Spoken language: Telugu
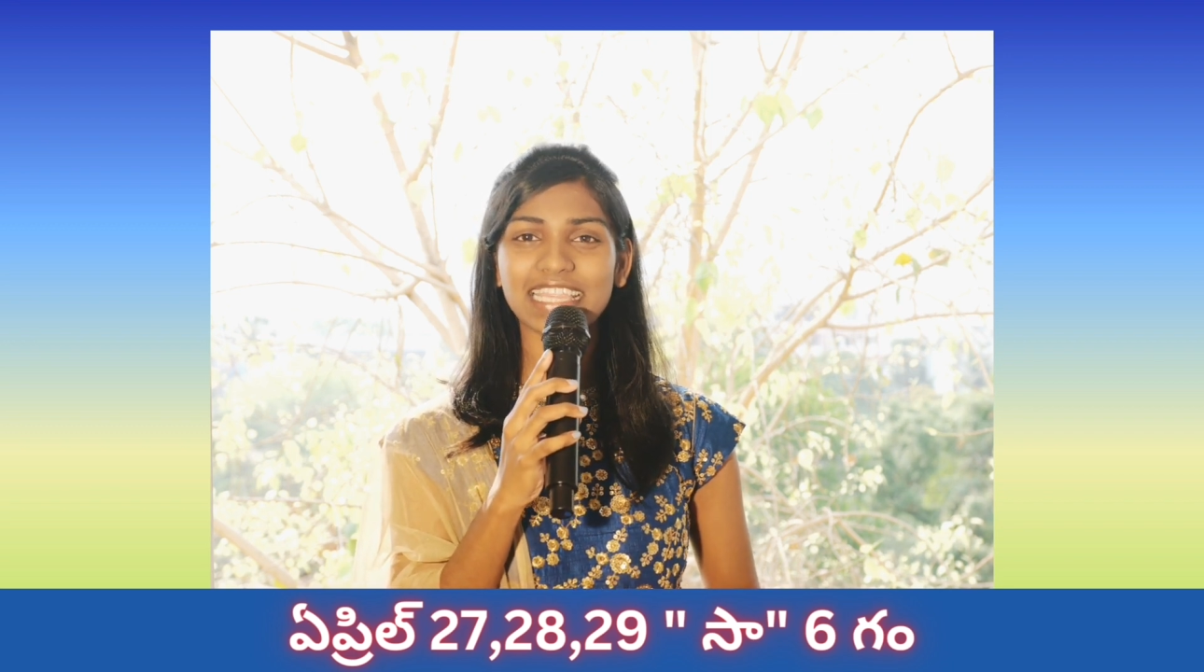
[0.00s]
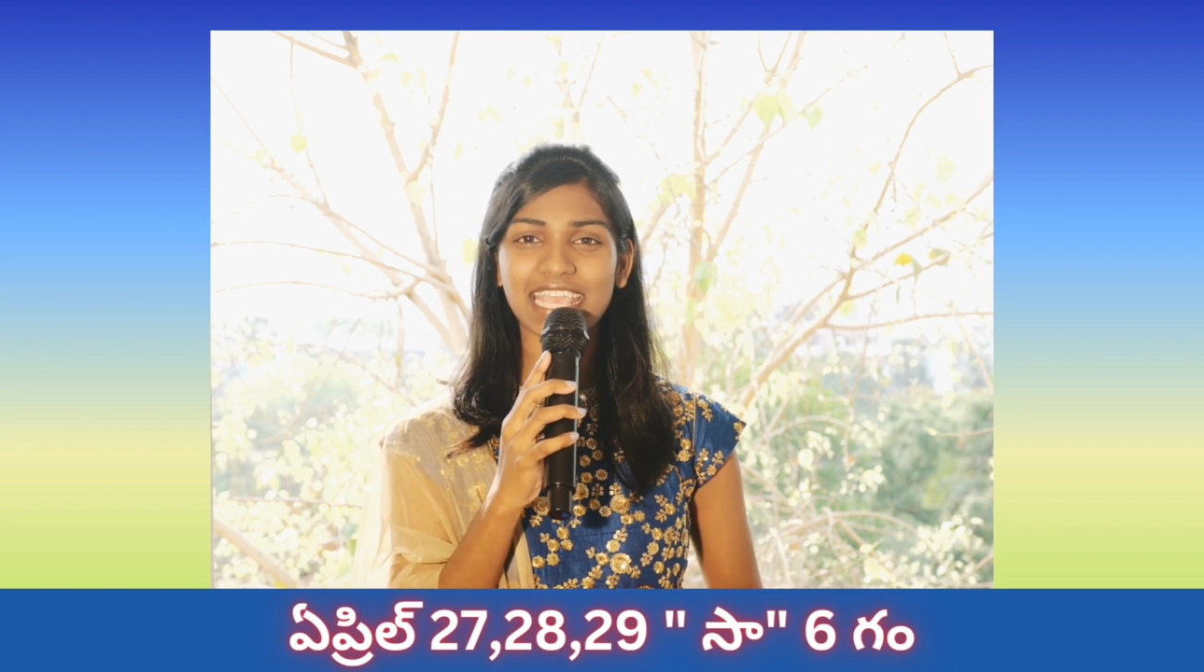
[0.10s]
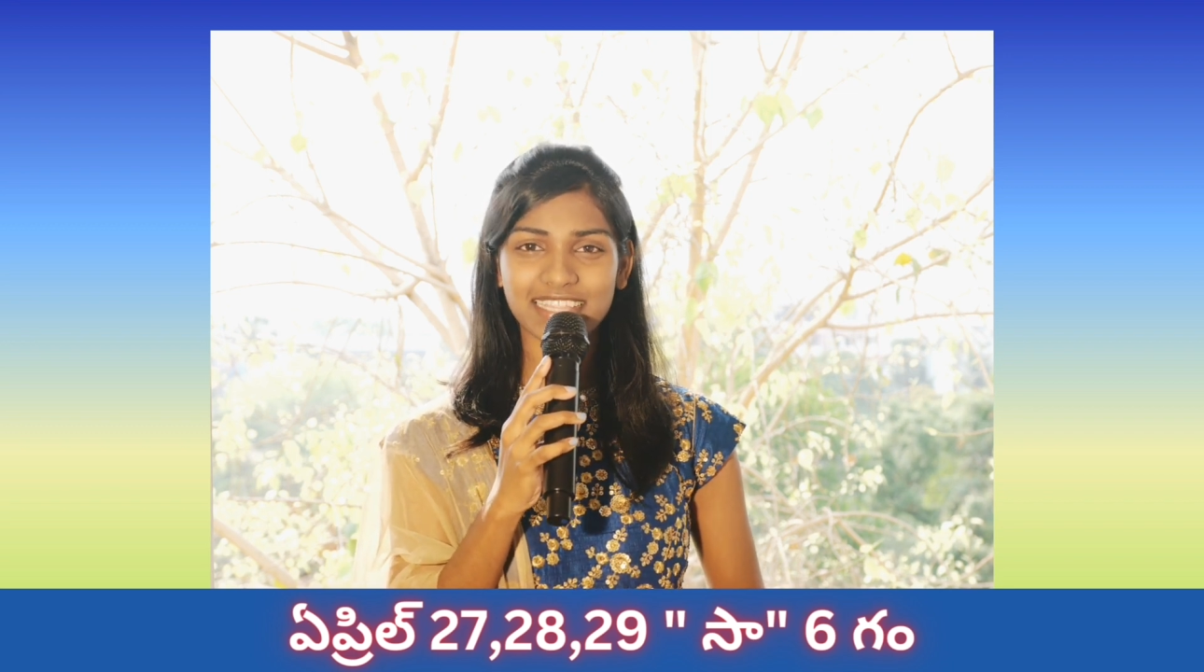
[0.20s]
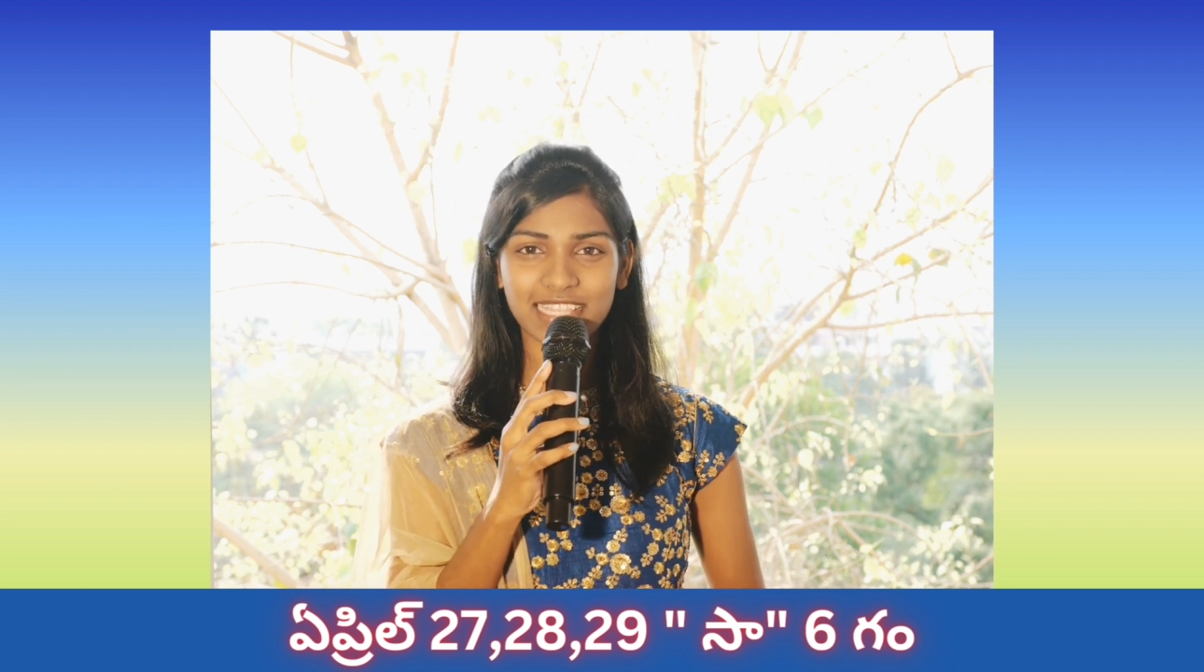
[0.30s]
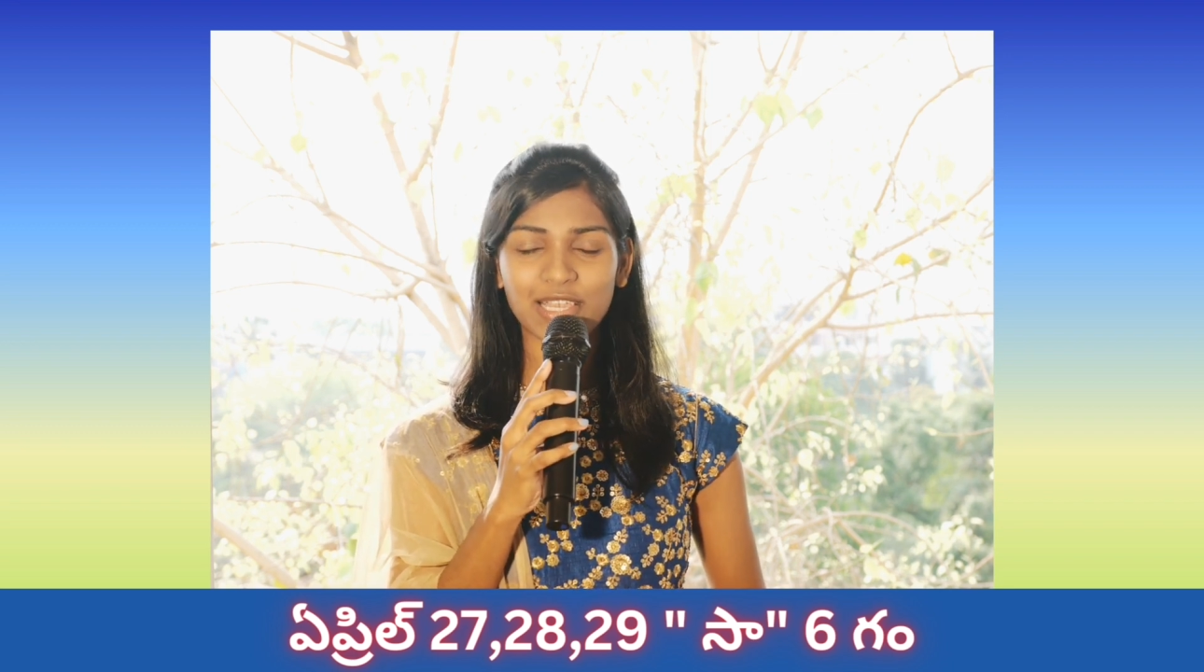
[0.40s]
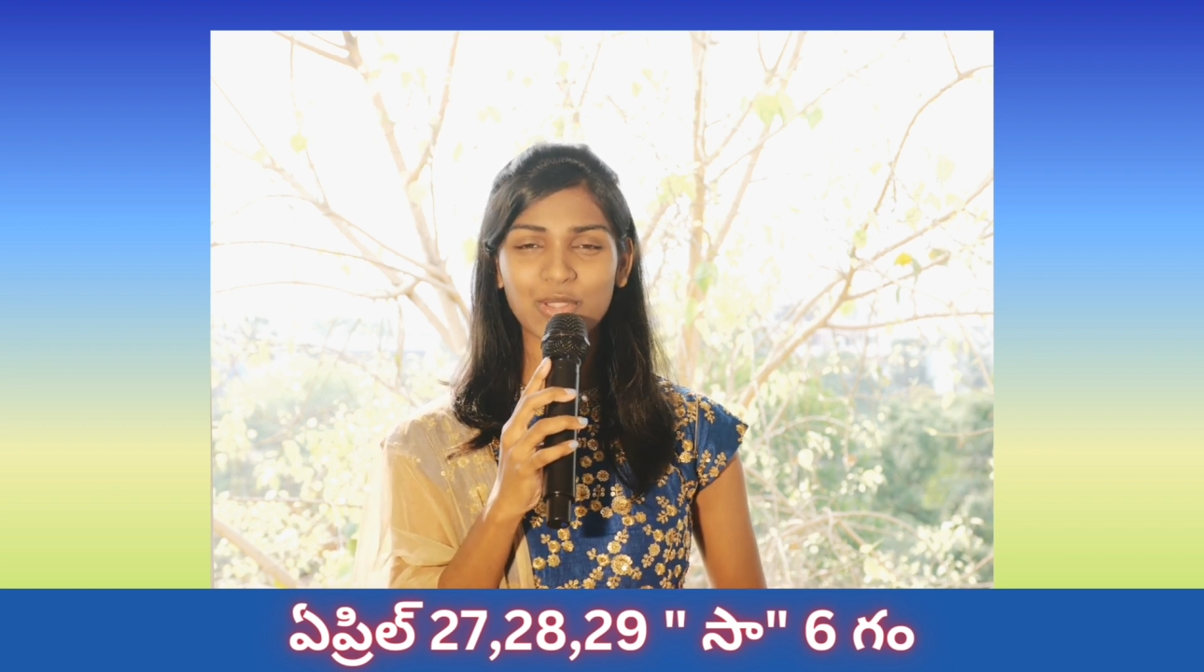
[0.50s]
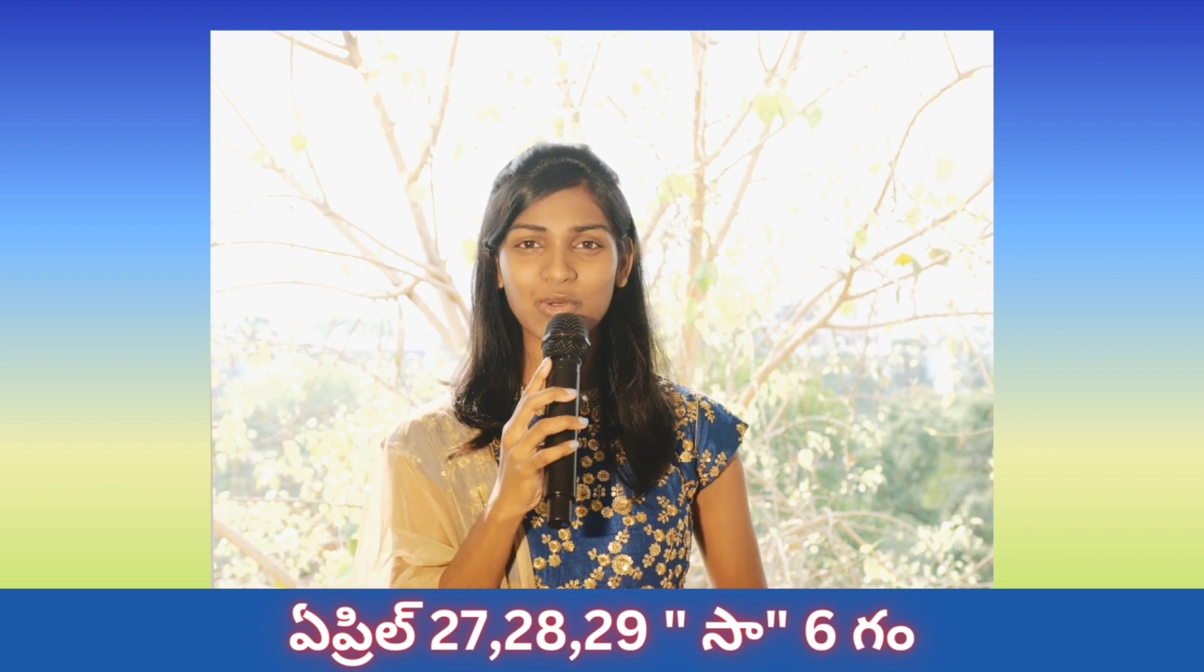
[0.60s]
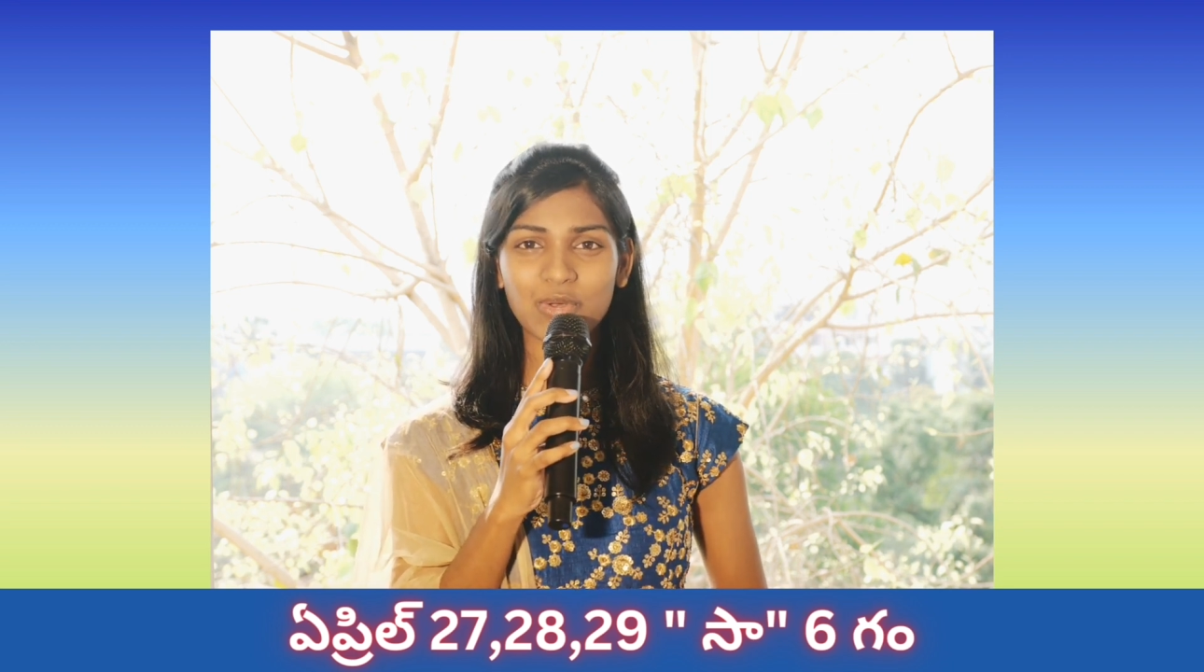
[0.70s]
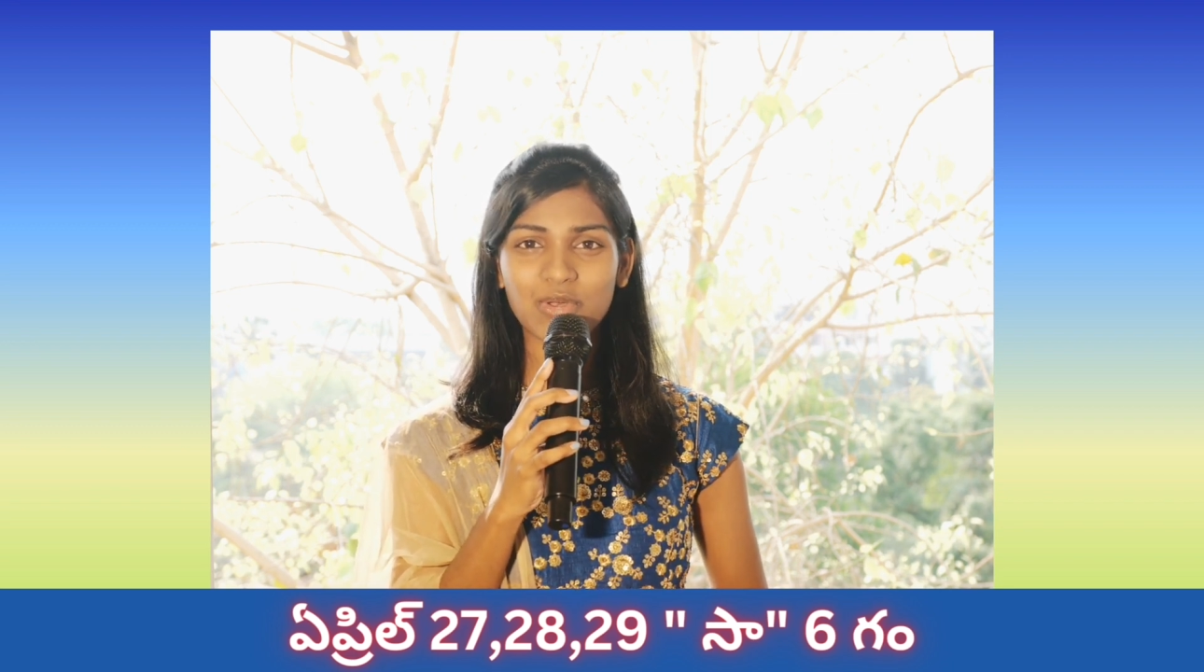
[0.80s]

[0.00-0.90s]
తేదీలలో